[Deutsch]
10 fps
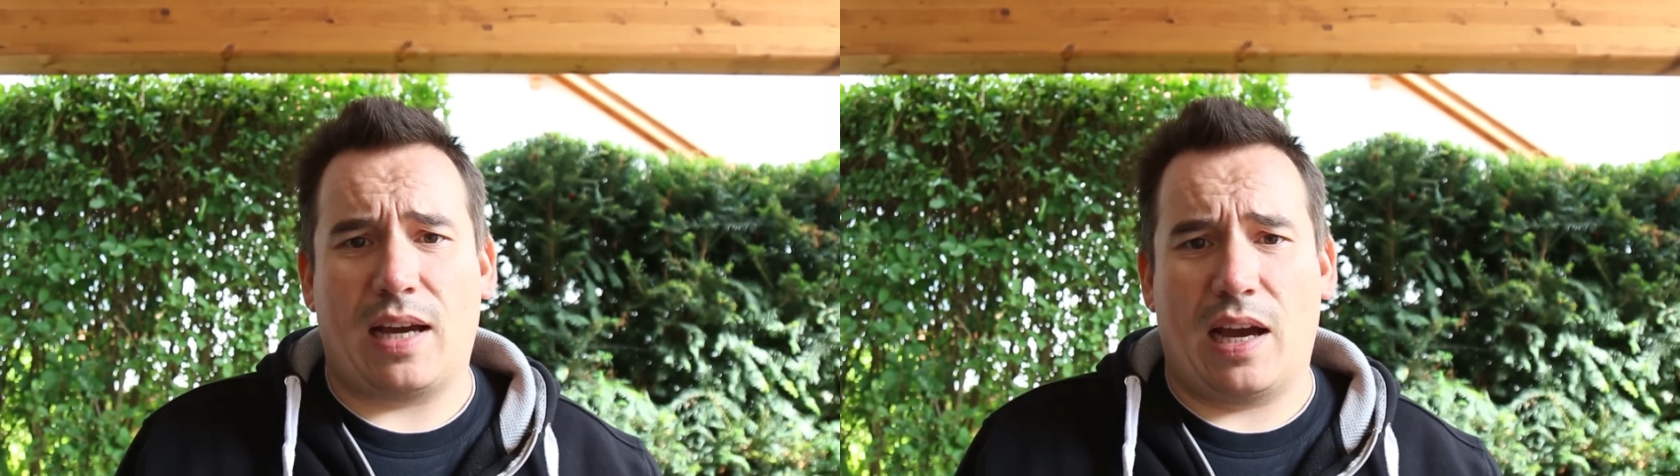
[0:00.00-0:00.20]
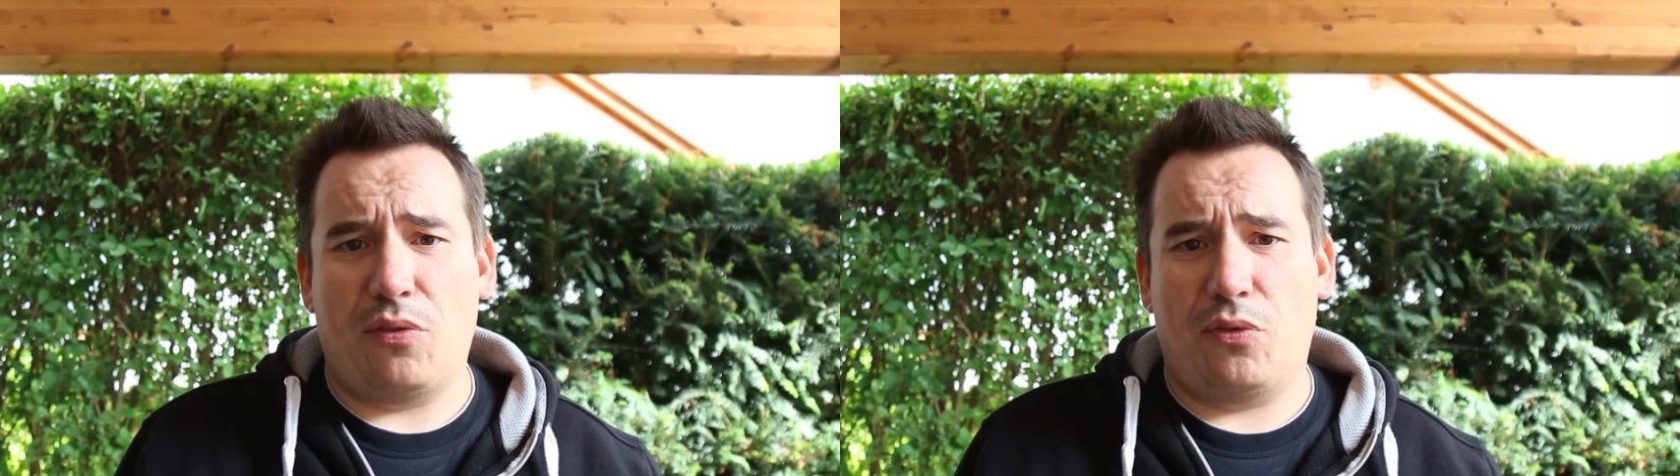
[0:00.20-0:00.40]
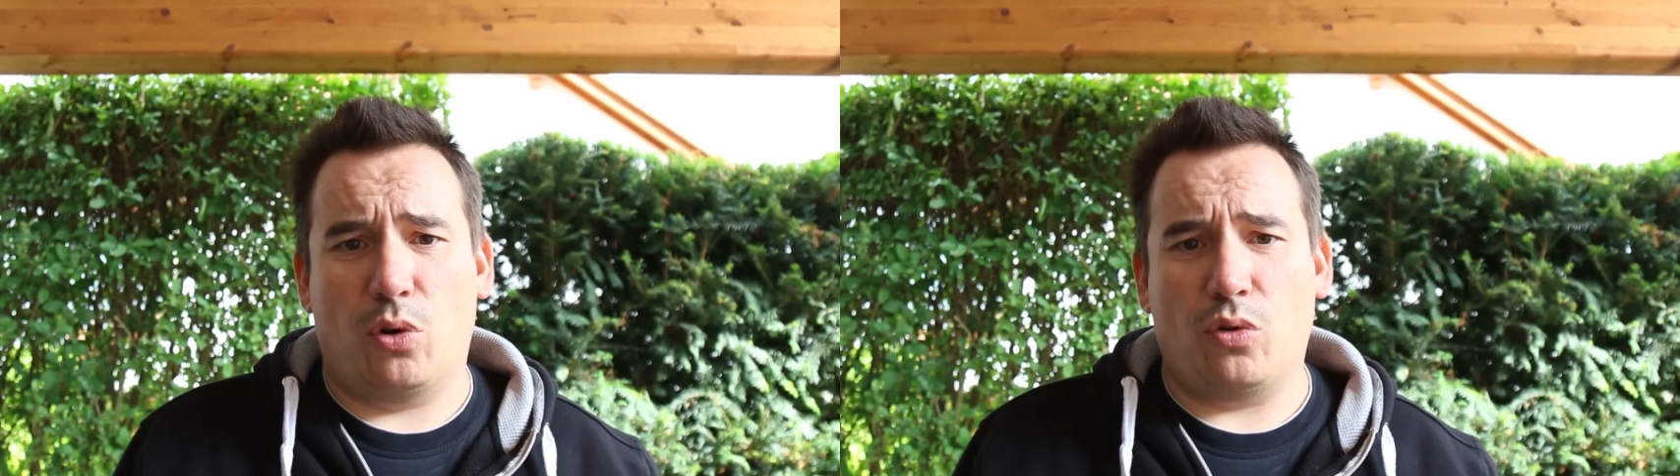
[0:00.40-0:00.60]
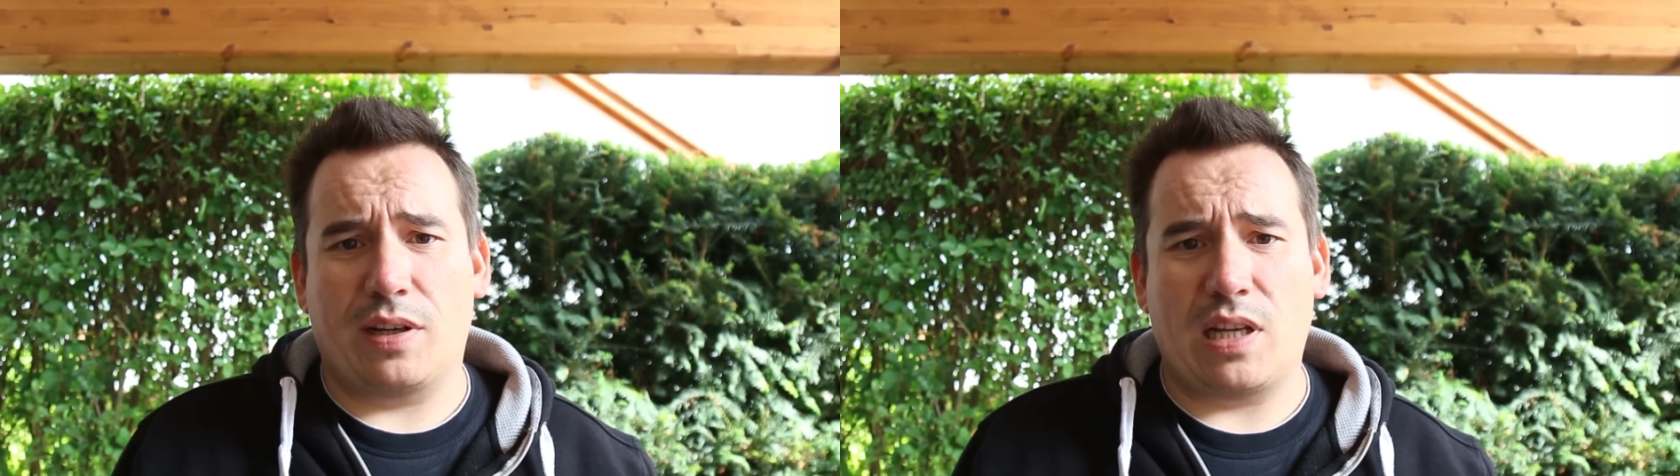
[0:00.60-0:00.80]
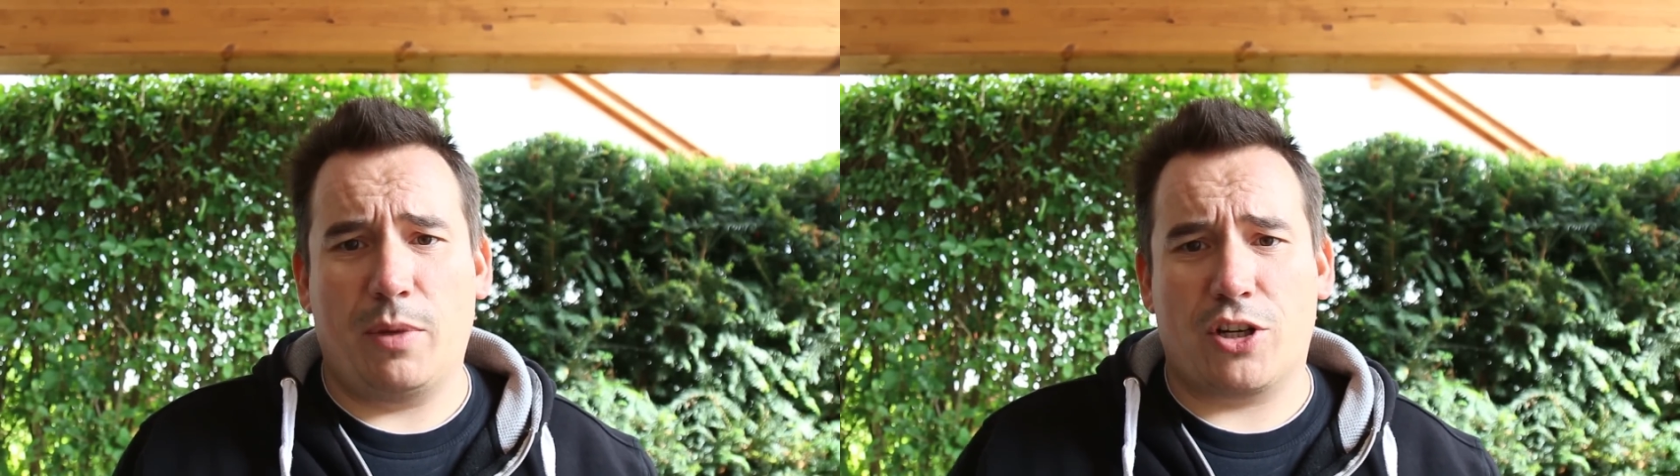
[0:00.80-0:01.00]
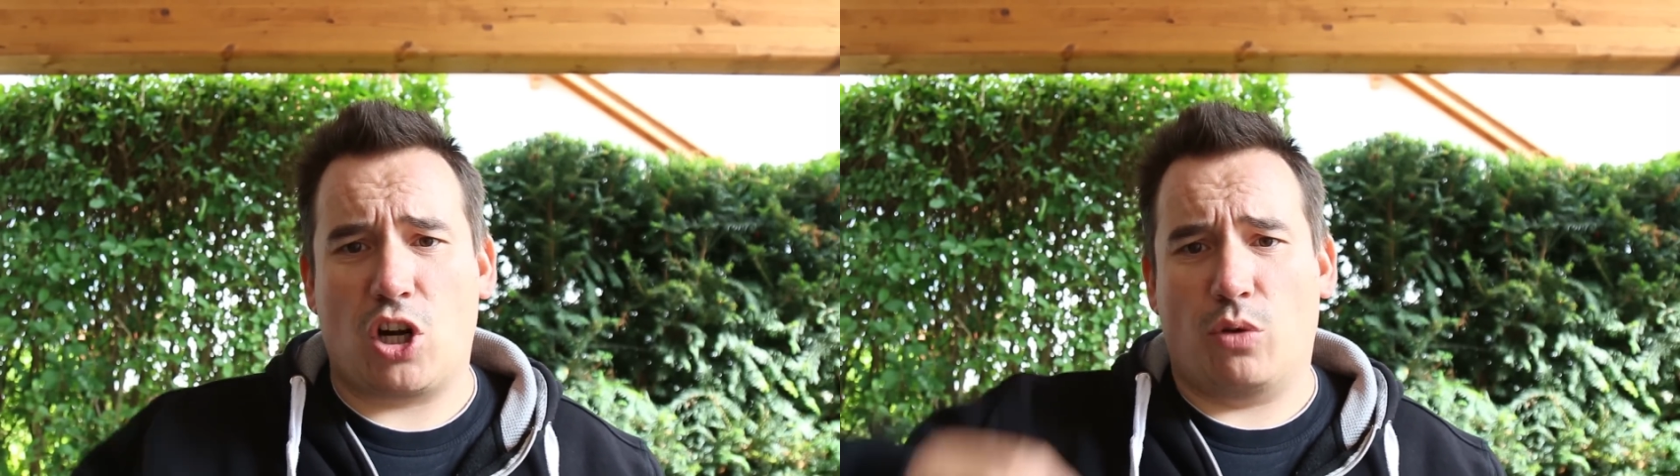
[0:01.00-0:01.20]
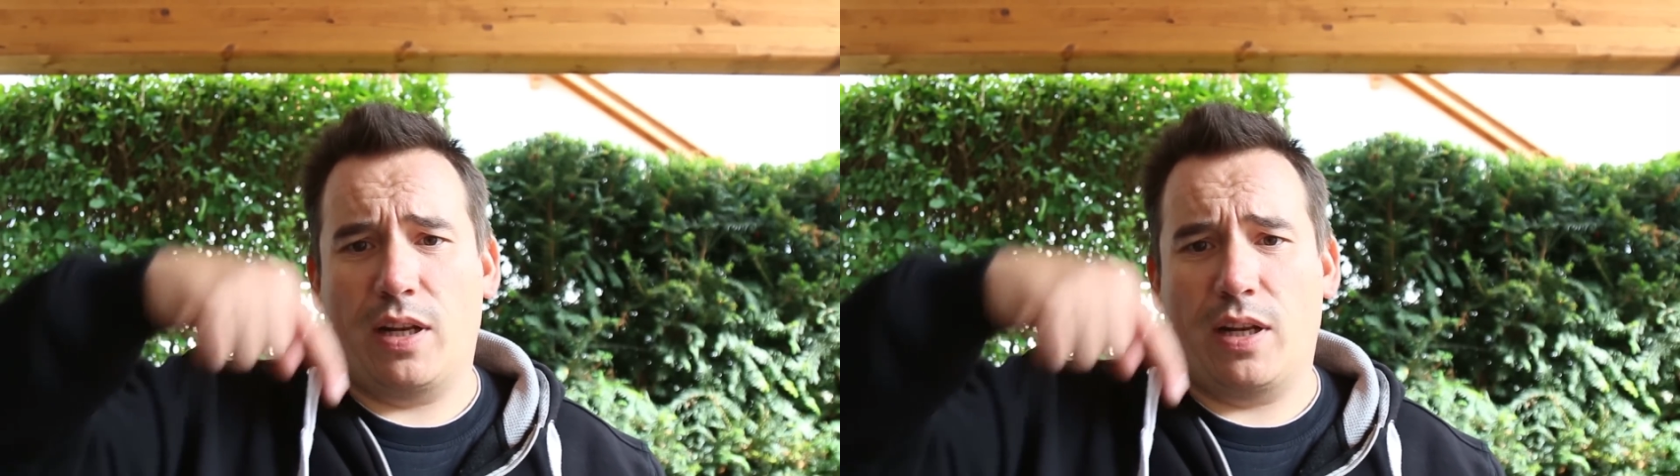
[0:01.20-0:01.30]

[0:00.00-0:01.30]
iPhone oder Tablet schauen,